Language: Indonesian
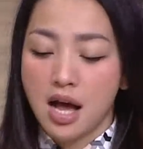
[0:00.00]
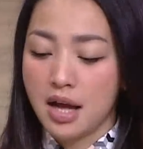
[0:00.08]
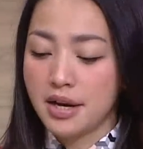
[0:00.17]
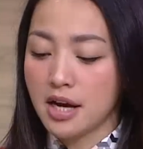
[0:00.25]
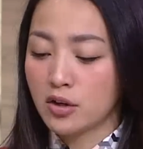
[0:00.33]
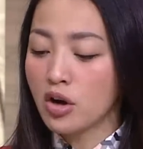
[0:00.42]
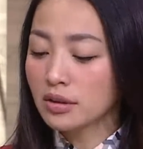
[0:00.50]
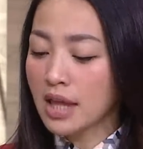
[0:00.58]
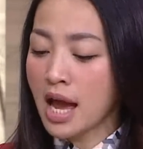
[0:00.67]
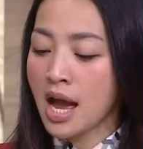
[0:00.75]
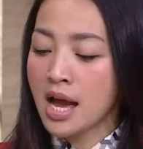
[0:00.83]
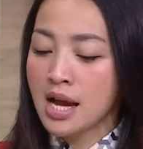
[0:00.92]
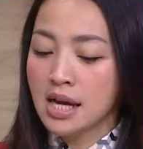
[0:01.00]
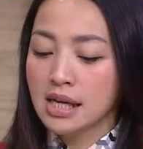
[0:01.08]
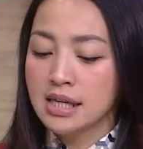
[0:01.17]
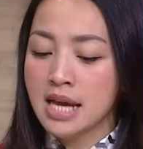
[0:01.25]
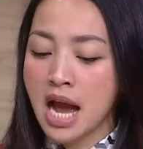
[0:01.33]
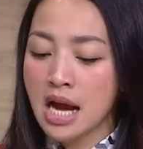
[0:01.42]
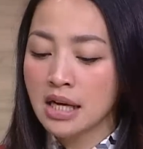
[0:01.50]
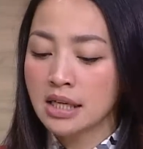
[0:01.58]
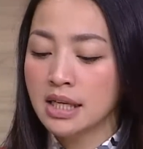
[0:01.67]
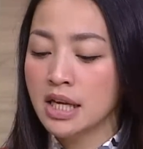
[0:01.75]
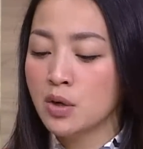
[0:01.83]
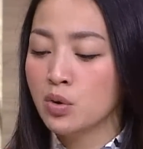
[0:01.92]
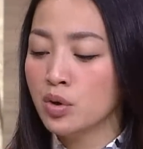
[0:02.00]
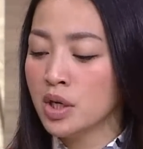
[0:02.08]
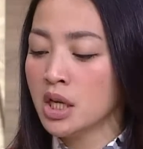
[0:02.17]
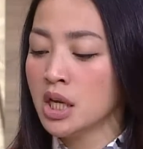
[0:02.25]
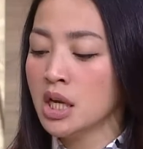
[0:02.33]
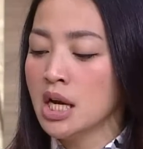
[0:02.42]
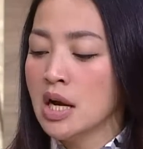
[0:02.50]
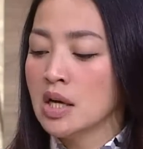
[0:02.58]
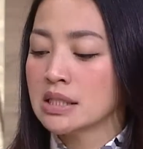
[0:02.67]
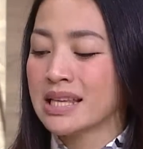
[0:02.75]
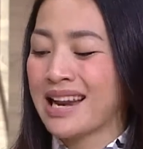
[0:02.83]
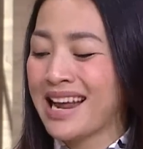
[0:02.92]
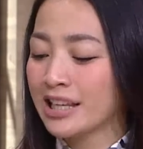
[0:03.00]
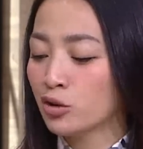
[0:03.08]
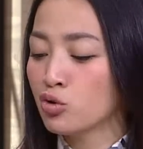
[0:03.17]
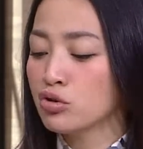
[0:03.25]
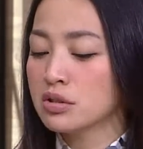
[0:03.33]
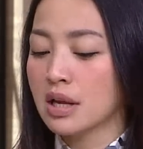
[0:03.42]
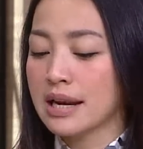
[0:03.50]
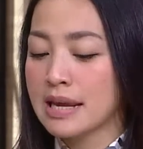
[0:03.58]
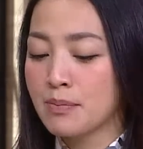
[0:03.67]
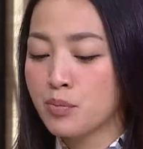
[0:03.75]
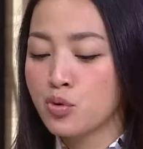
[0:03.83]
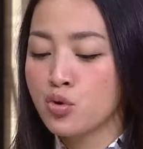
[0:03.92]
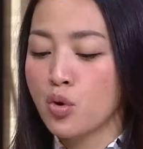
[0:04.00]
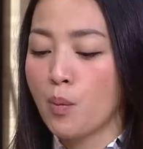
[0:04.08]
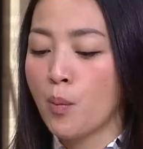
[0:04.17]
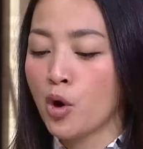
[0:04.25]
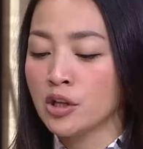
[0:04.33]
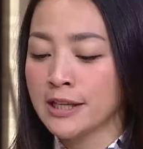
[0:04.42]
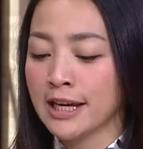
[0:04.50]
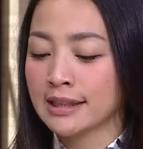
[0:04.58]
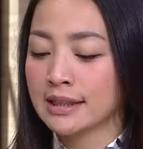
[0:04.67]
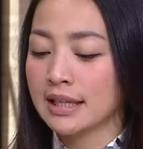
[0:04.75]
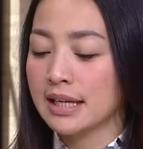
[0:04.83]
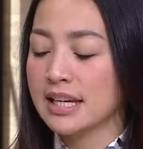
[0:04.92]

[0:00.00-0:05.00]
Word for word: Ada kota yang dihuni 100.000 monyet